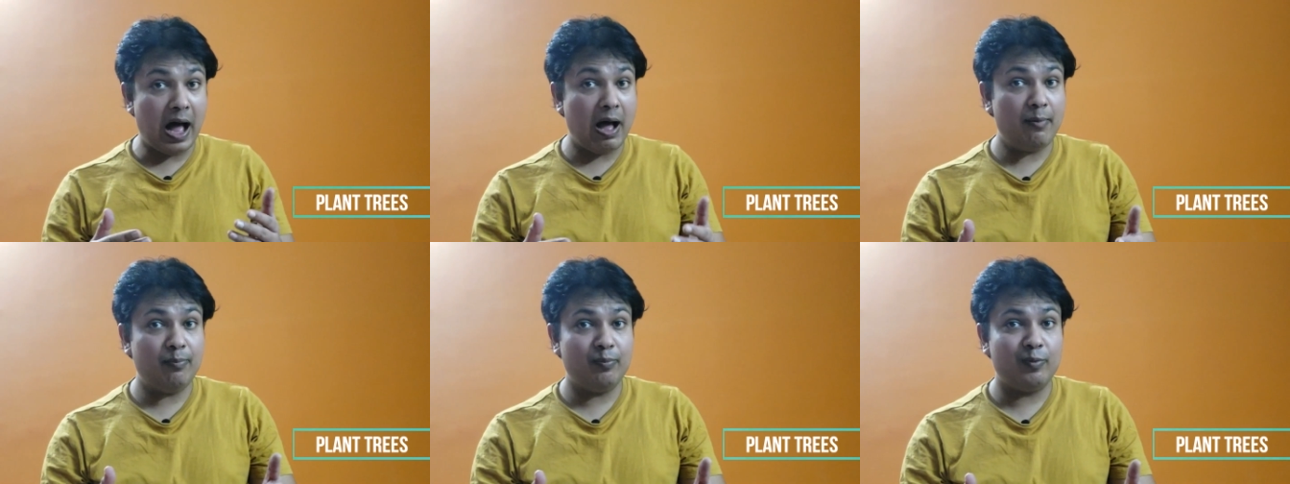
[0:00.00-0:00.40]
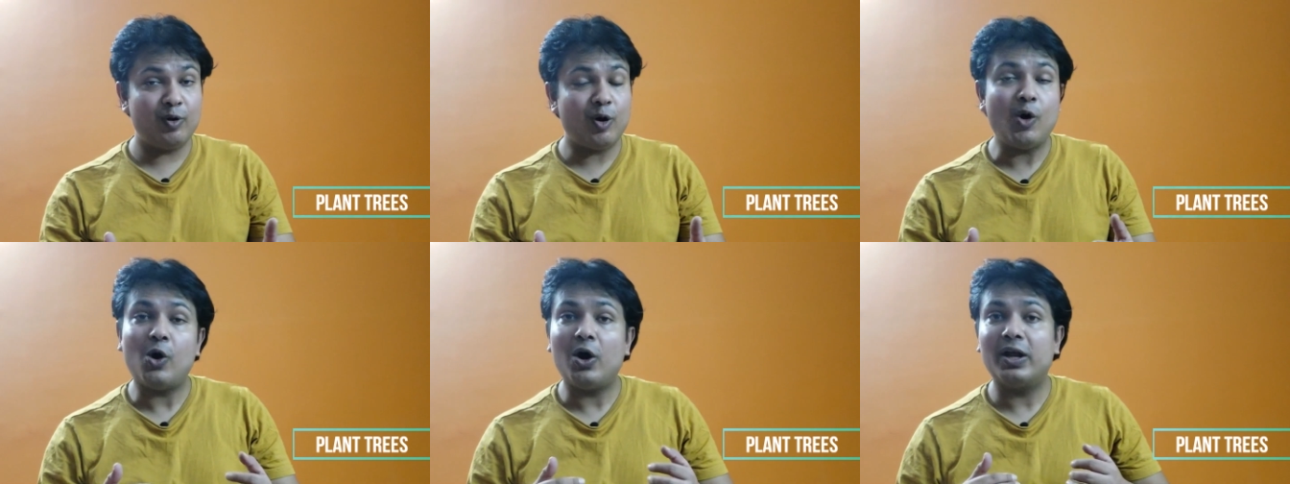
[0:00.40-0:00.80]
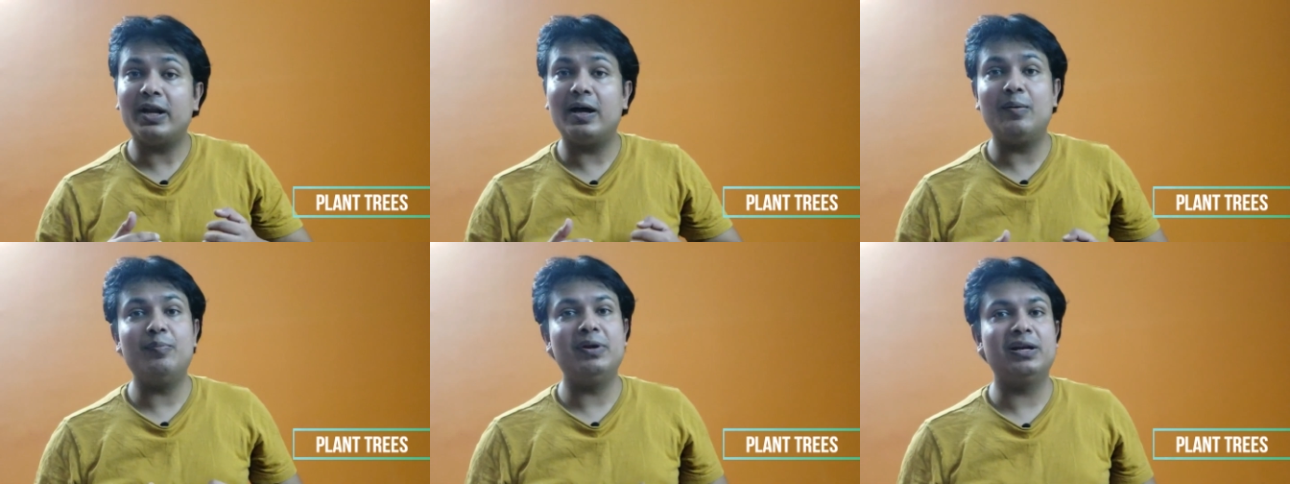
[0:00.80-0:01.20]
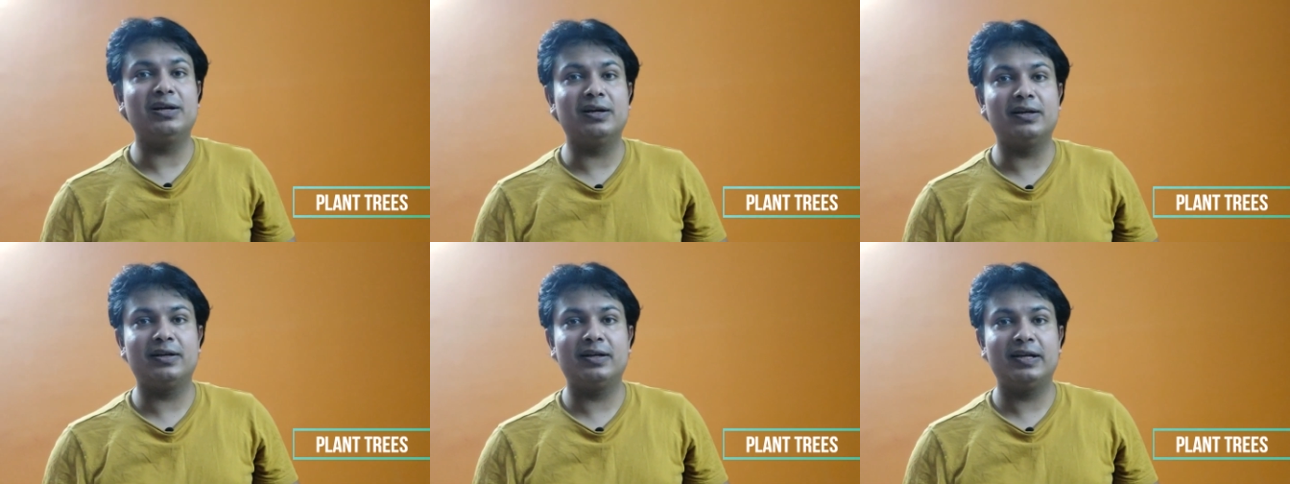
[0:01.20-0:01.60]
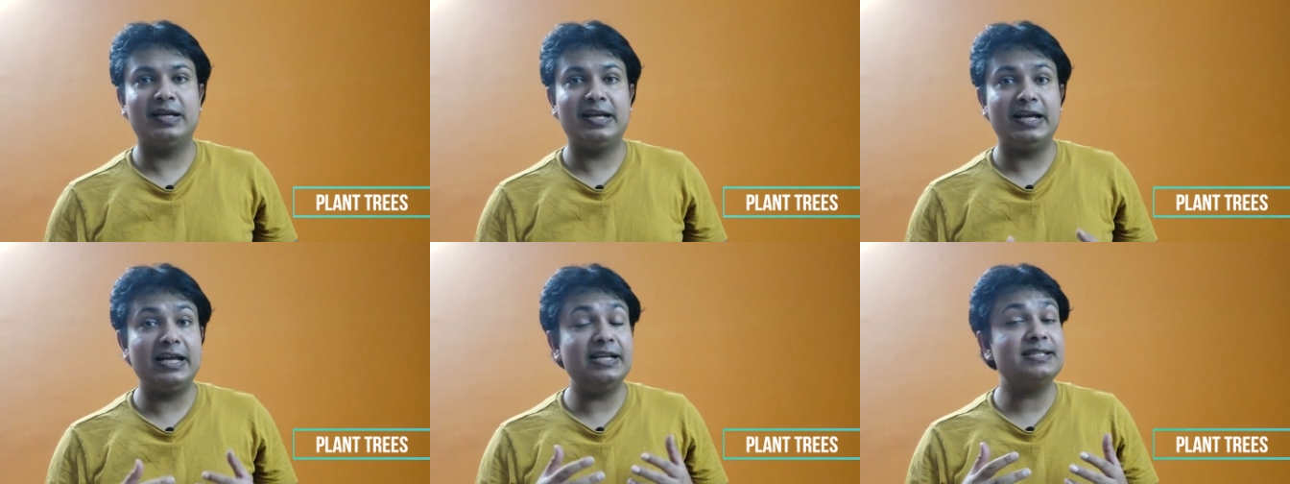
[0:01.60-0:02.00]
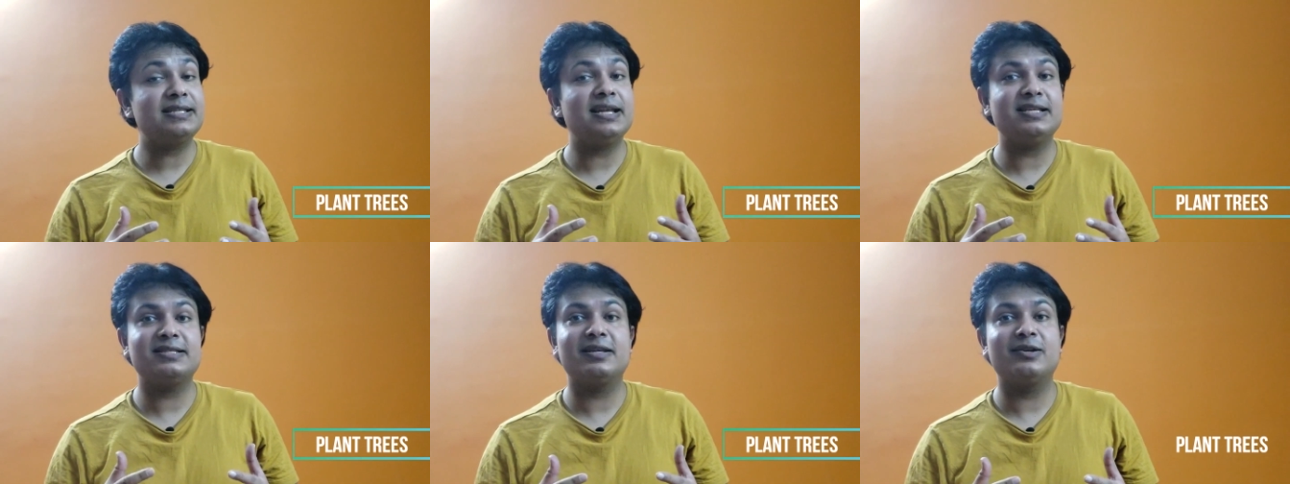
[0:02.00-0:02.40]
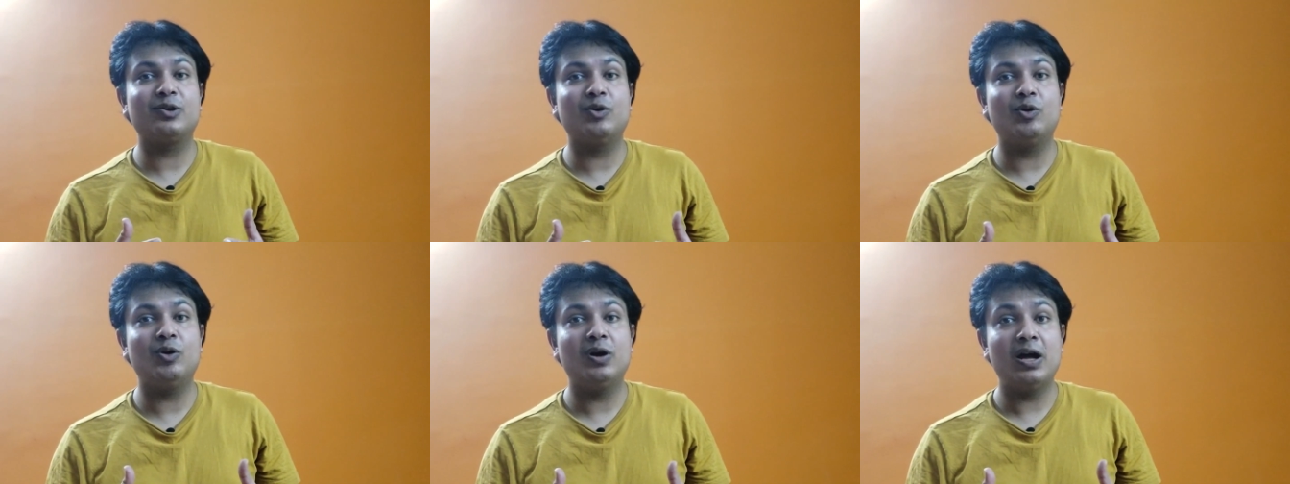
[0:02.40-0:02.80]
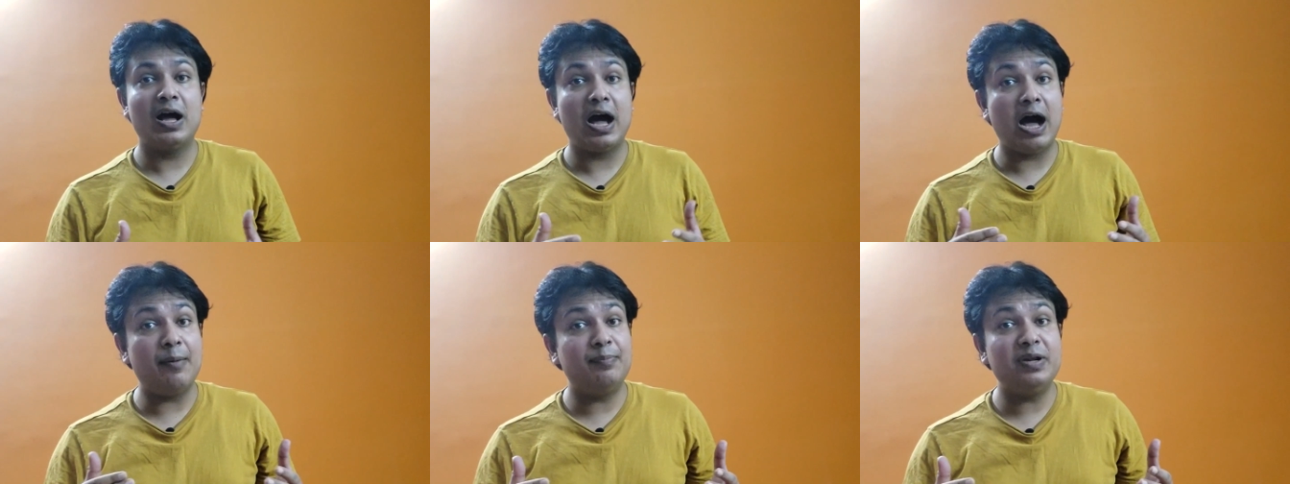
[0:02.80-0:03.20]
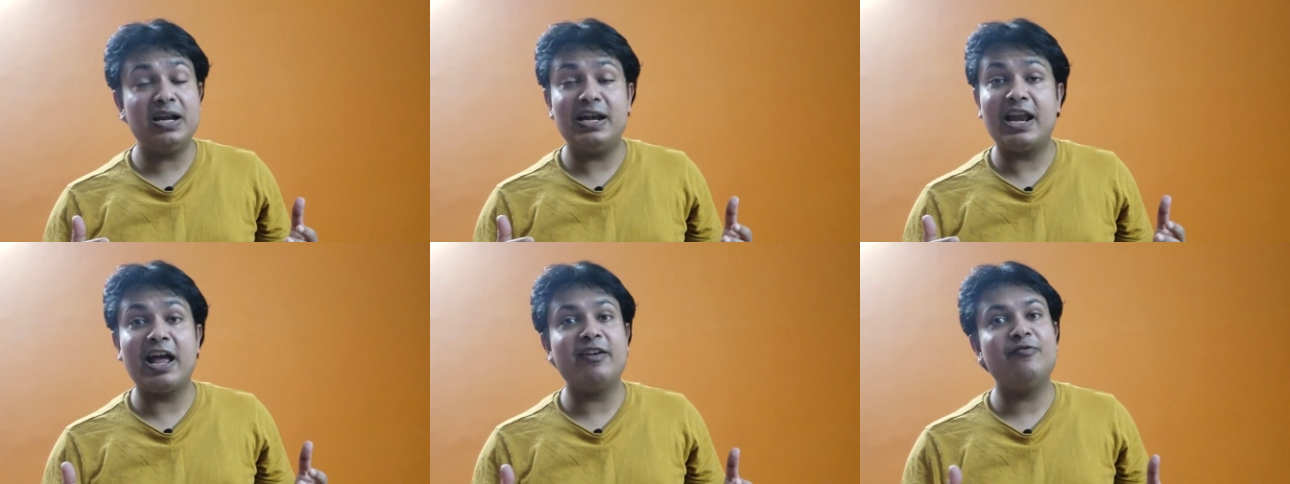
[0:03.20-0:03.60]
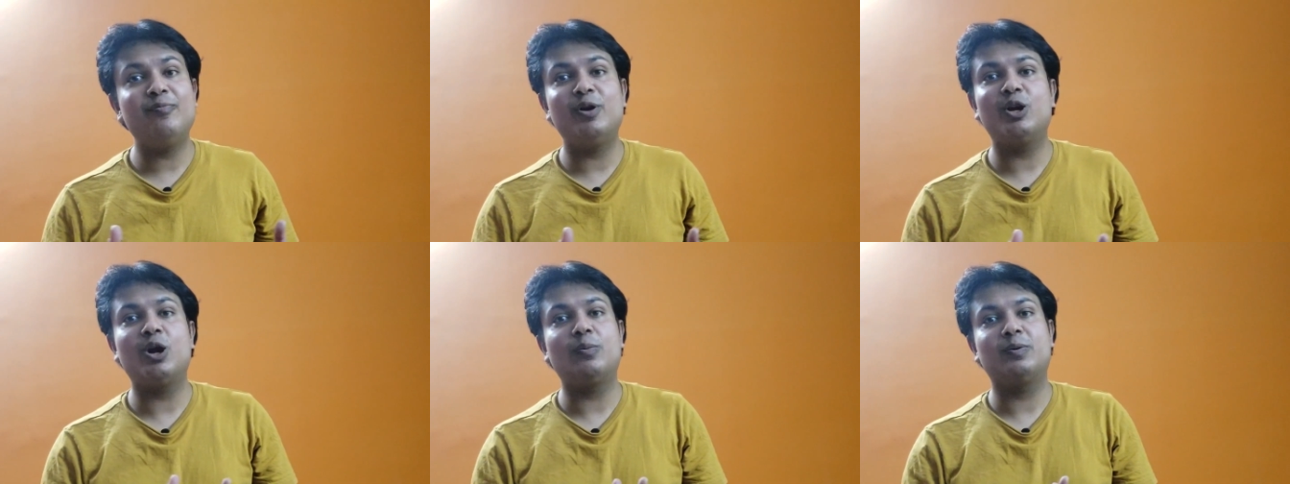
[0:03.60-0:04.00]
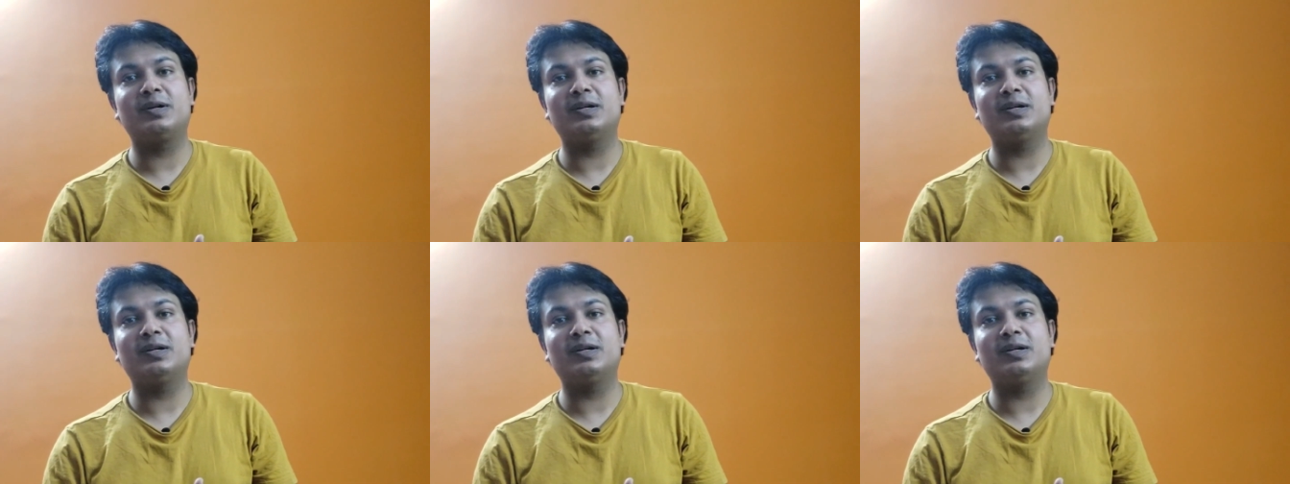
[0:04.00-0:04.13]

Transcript: आप और हम मिलकर इस लेसन को अपनी लाइफ में अडॉप्ट